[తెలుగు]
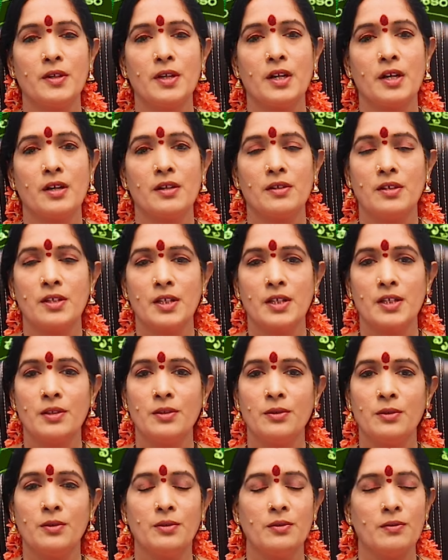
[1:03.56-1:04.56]
ఒక నాలుగు
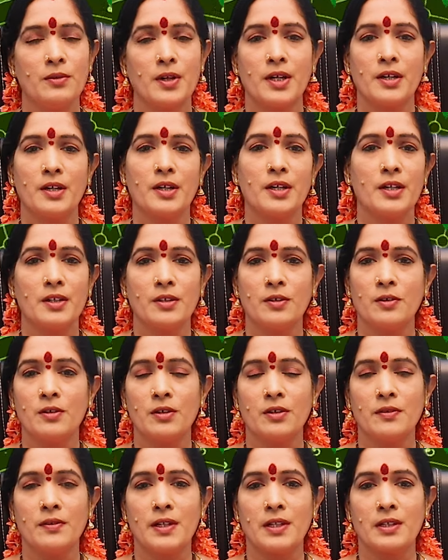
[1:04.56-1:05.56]
నెలలు
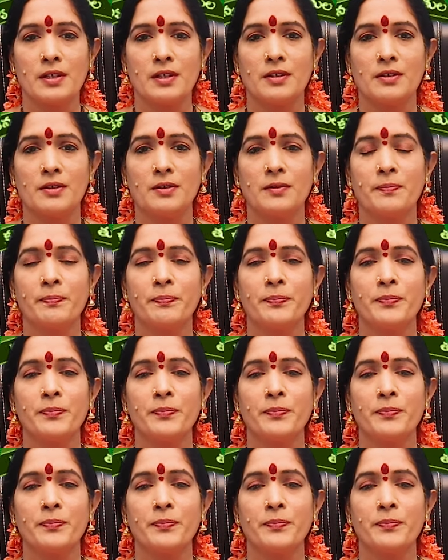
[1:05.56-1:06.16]
వక్రగతిలోకి వెళ్తాడు